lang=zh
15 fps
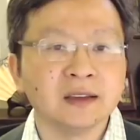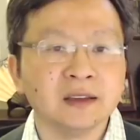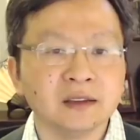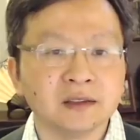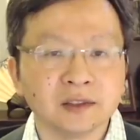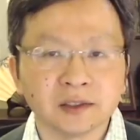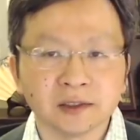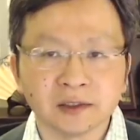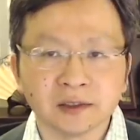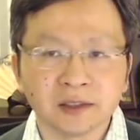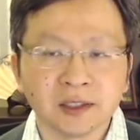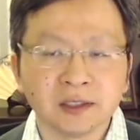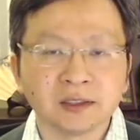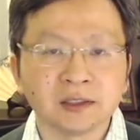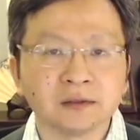一直是
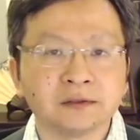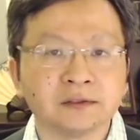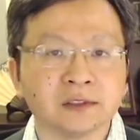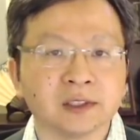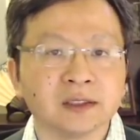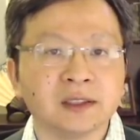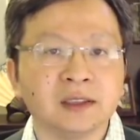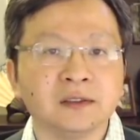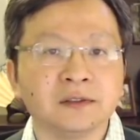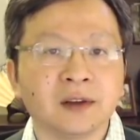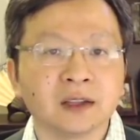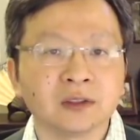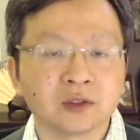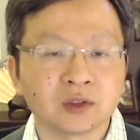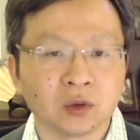清政府的地
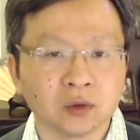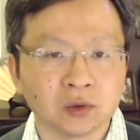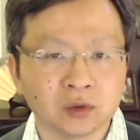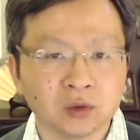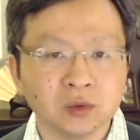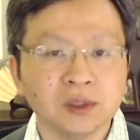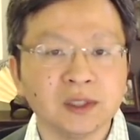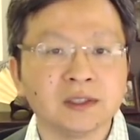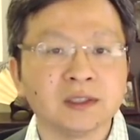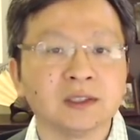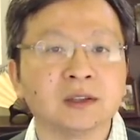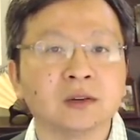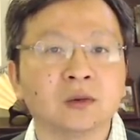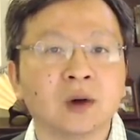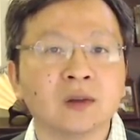方总督一级
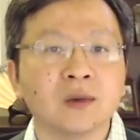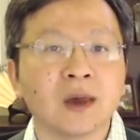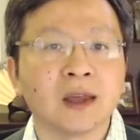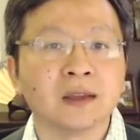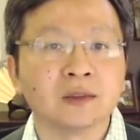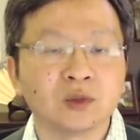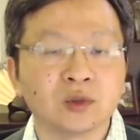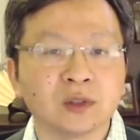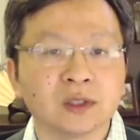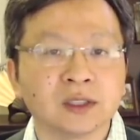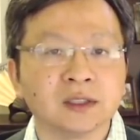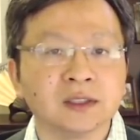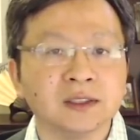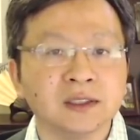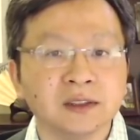的官员去
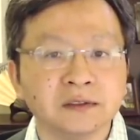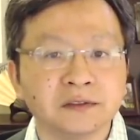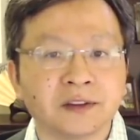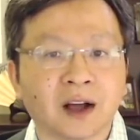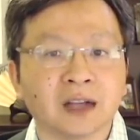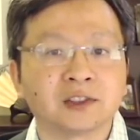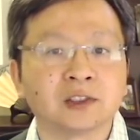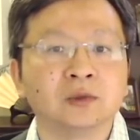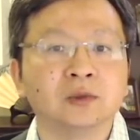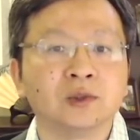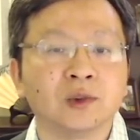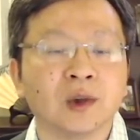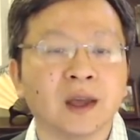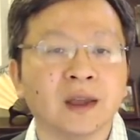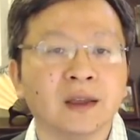和英法周
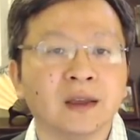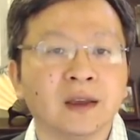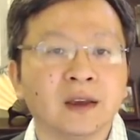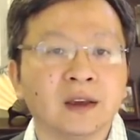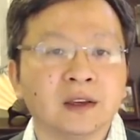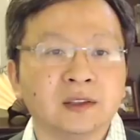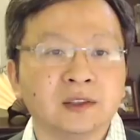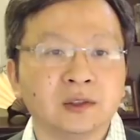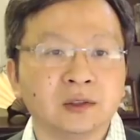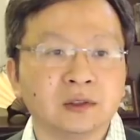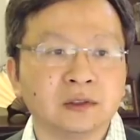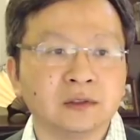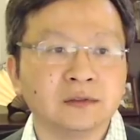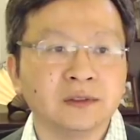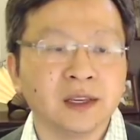旋，
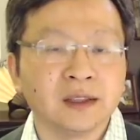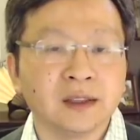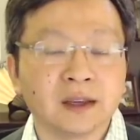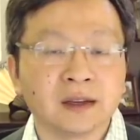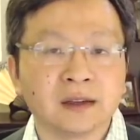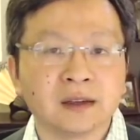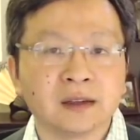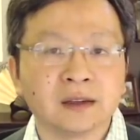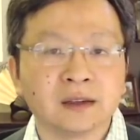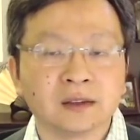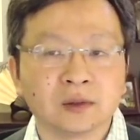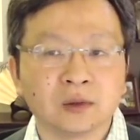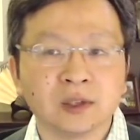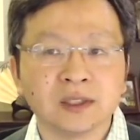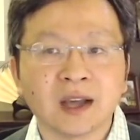就为那
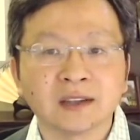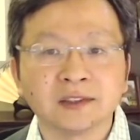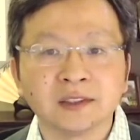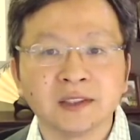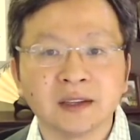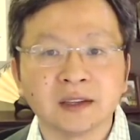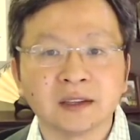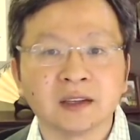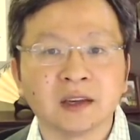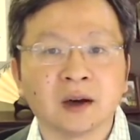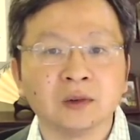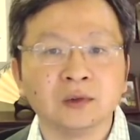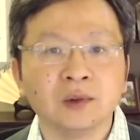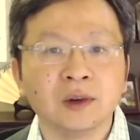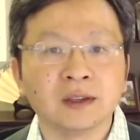个国家之间的
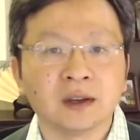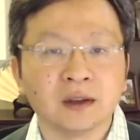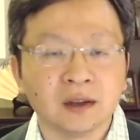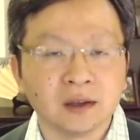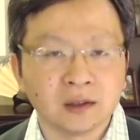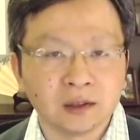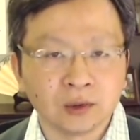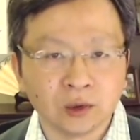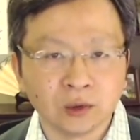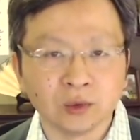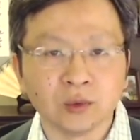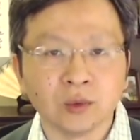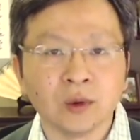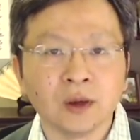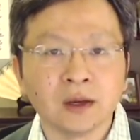条约的
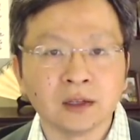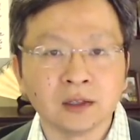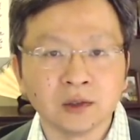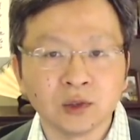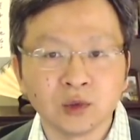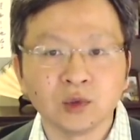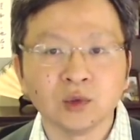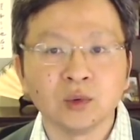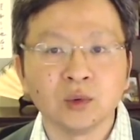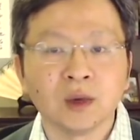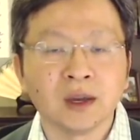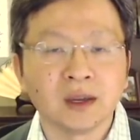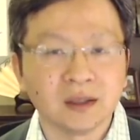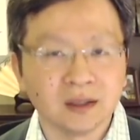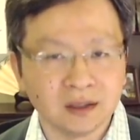履约和续
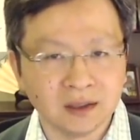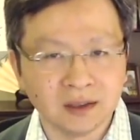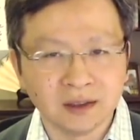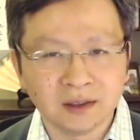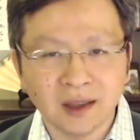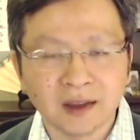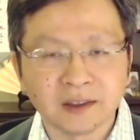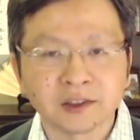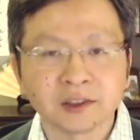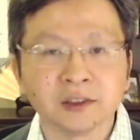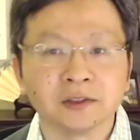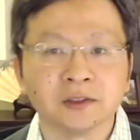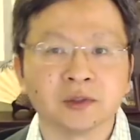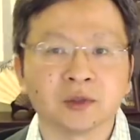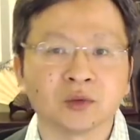约一再
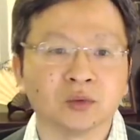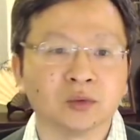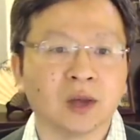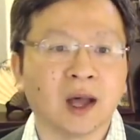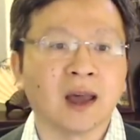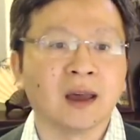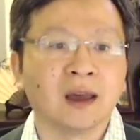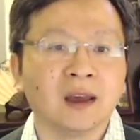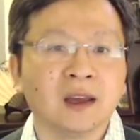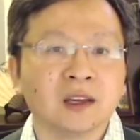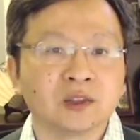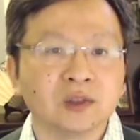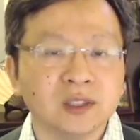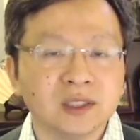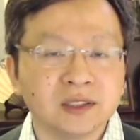设置阻碍。
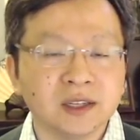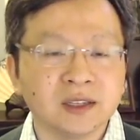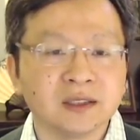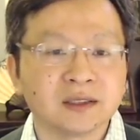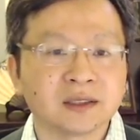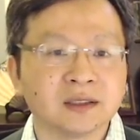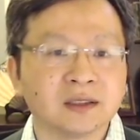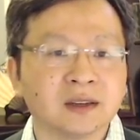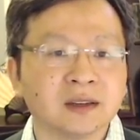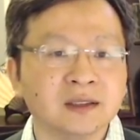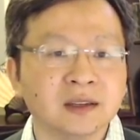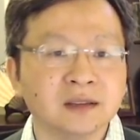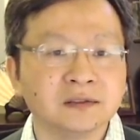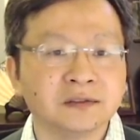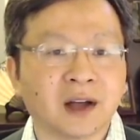所以这一次呢，
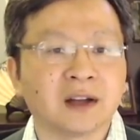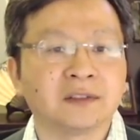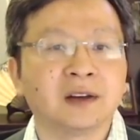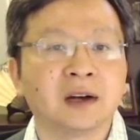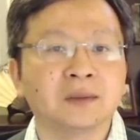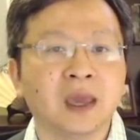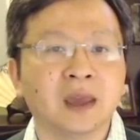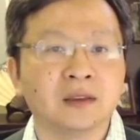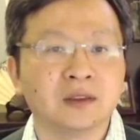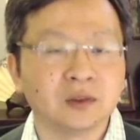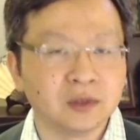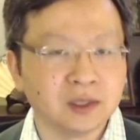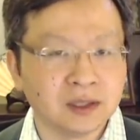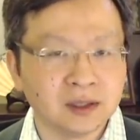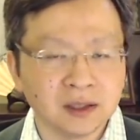英法方面
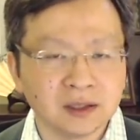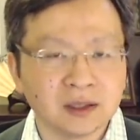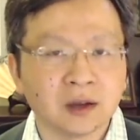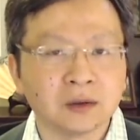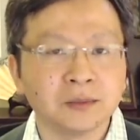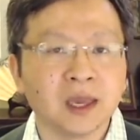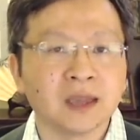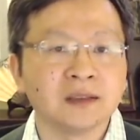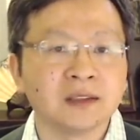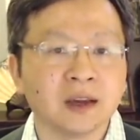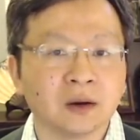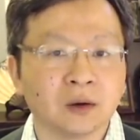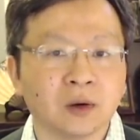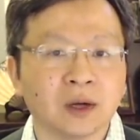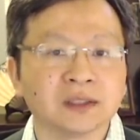就一定要面
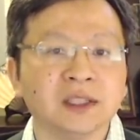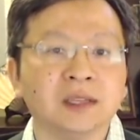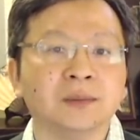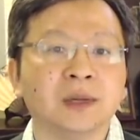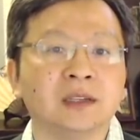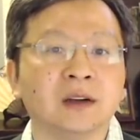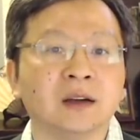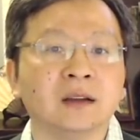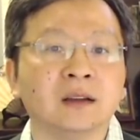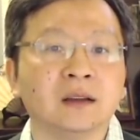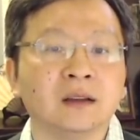见皇帝本人。